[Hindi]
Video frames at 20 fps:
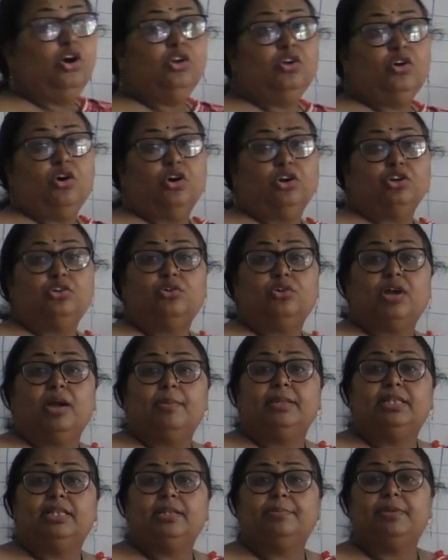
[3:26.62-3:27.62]
और ऑटो का
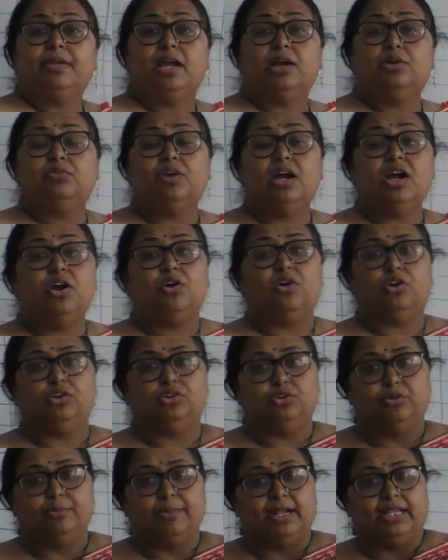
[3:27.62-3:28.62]
मतलब क्या हुआ
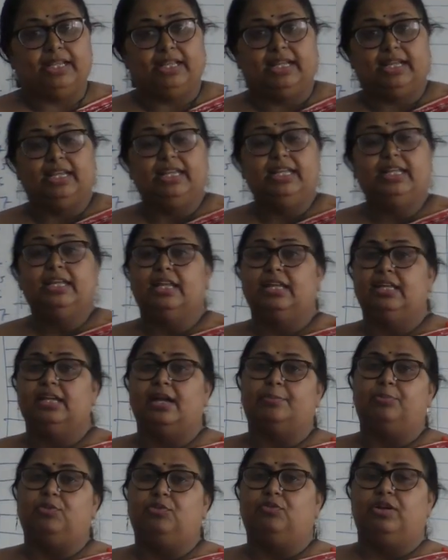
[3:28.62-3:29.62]
ऑटोमेटिकली यानी
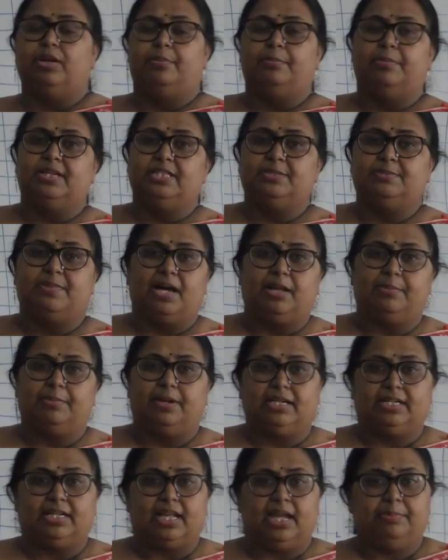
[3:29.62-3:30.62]
आपको वो नंबर्स बार
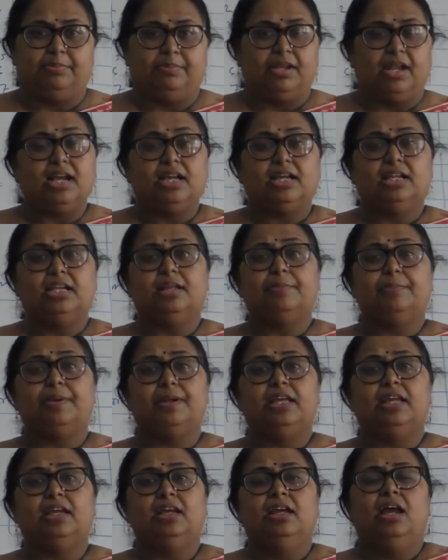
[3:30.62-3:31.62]
बार टाइप ना करने
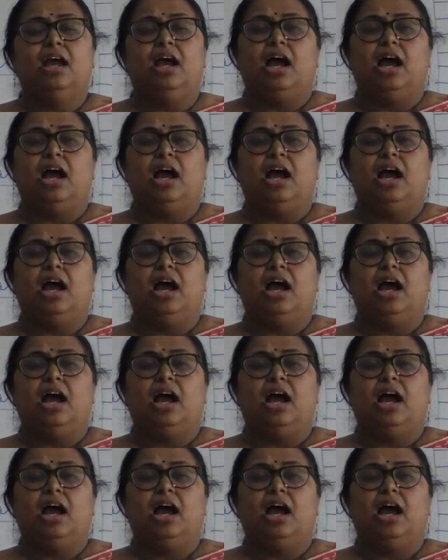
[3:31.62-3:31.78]
पड़े